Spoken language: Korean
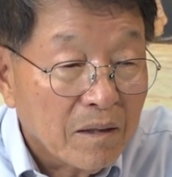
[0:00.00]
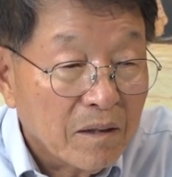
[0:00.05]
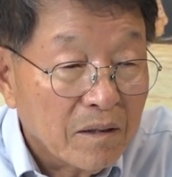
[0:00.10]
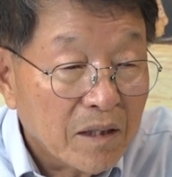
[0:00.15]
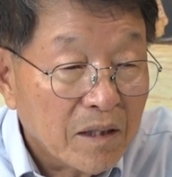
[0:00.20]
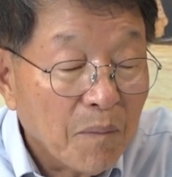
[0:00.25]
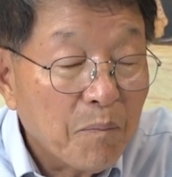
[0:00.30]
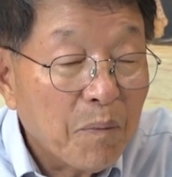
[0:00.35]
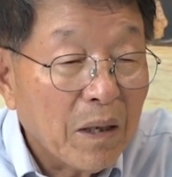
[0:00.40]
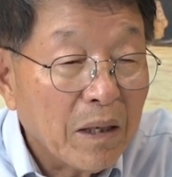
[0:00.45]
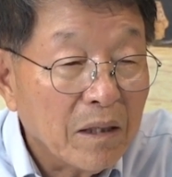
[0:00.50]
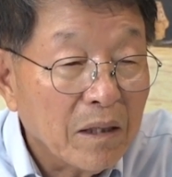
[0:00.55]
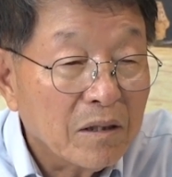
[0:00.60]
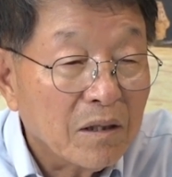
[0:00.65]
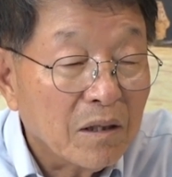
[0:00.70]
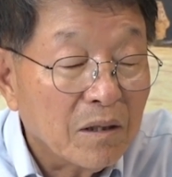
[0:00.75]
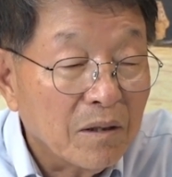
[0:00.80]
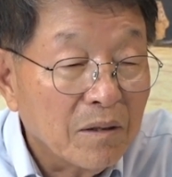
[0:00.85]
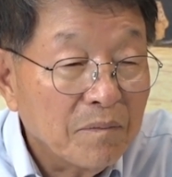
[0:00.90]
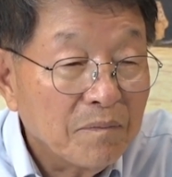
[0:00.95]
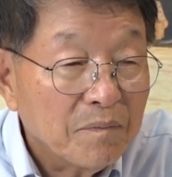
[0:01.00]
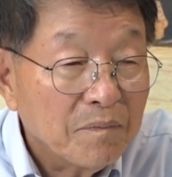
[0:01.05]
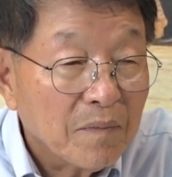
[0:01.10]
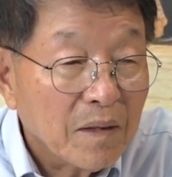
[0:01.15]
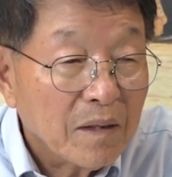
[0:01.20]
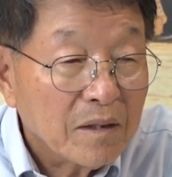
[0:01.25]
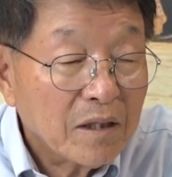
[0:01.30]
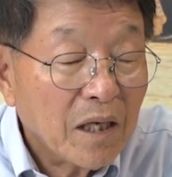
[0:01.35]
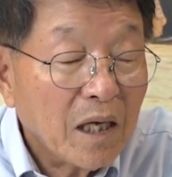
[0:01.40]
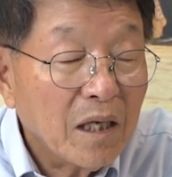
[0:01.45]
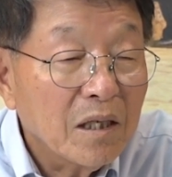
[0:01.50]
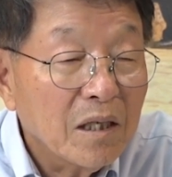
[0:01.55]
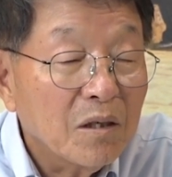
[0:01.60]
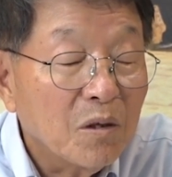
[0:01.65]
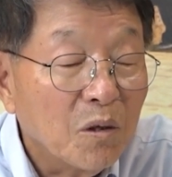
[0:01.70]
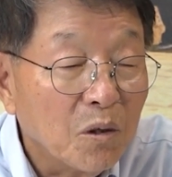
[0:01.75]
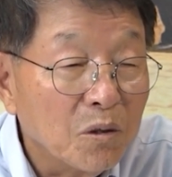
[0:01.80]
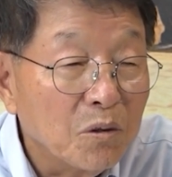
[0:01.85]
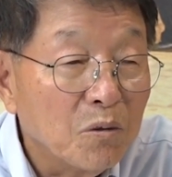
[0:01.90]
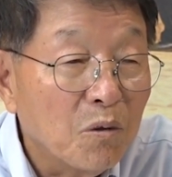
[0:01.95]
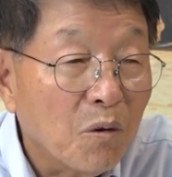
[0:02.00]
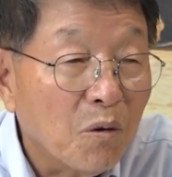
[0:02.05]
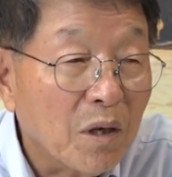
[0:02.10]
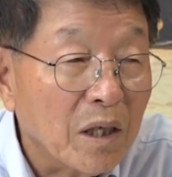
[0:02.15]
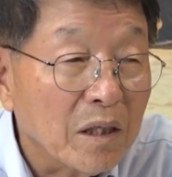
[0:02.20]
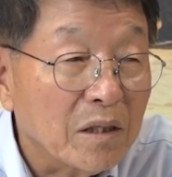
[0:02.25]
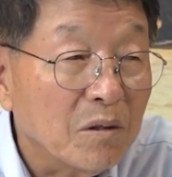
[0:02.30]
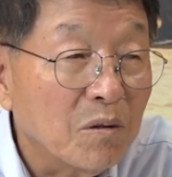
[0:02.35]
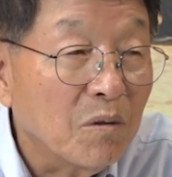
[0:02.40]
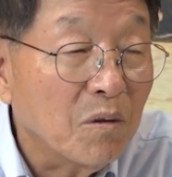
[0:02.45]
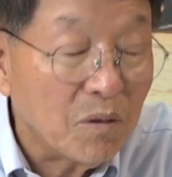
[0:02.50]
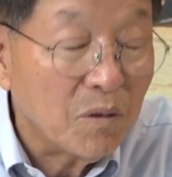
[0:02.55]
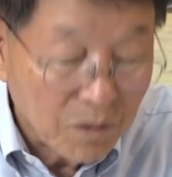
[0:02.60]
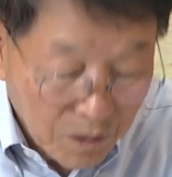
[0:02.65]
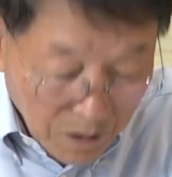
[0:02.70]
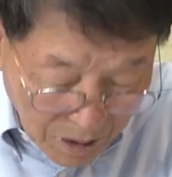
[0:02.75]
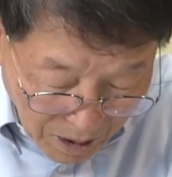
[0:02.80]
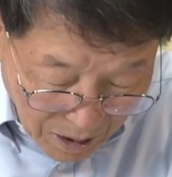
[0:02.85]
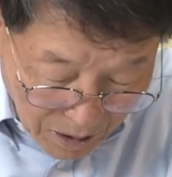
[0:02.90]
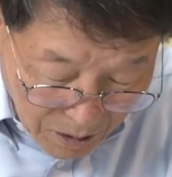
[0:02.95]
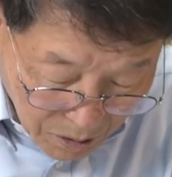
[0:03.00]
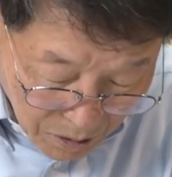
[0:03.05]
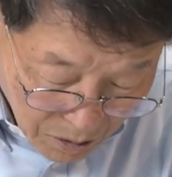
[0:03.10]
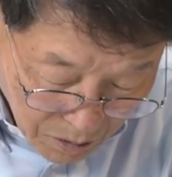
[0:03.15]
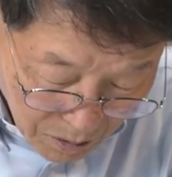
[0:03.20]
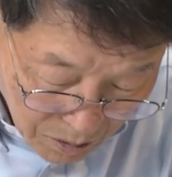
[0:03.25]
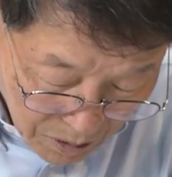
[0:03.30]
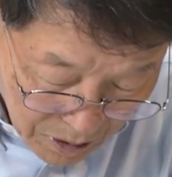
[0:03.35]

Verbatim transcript: 재판에서는 사형 언도까지도 내릴 수